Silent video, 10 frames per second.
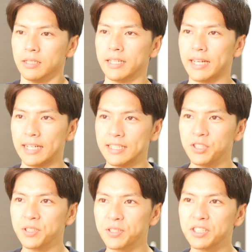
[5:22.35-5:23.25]
で、
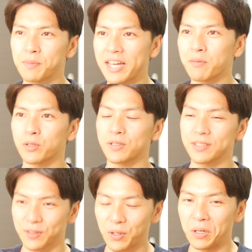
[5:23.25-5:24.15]
話を少し前に戻
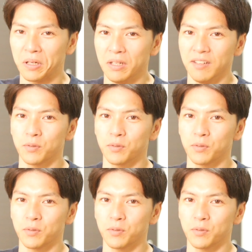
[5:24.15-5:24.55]
すと、